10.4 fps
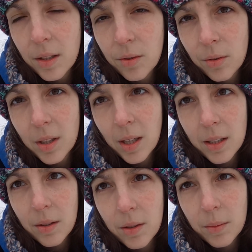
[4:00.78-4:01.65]
ten drugi
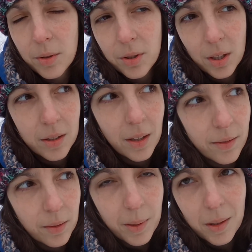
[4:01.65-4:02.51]
kanał robi się
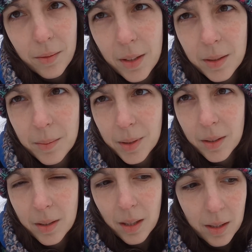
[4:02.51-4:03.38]
dawno planowanym
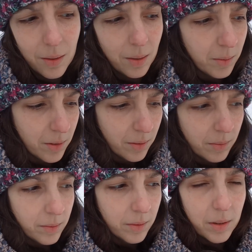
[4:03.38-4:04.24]
e, kanałem
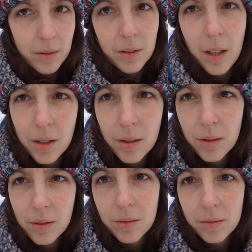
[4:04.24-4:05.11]
e,
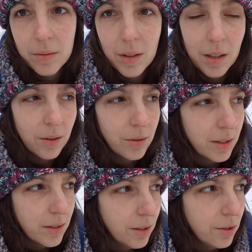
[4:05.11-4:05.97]
anglo,
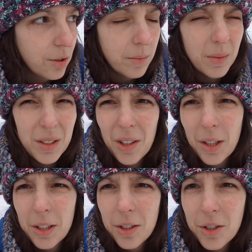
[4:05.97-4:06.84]
anglojęzycznym,
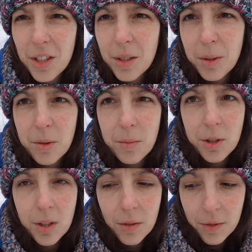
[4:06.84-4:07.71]
teoretycznie. Zobaczymy,
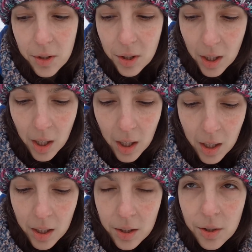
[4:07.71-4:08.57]
co z tego wyjdzie.
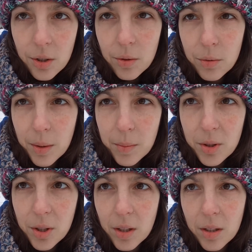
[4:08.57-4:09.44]
Czy uda
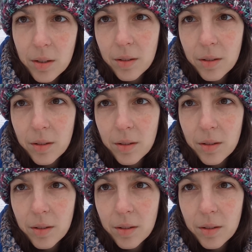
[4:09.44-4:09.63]
mi się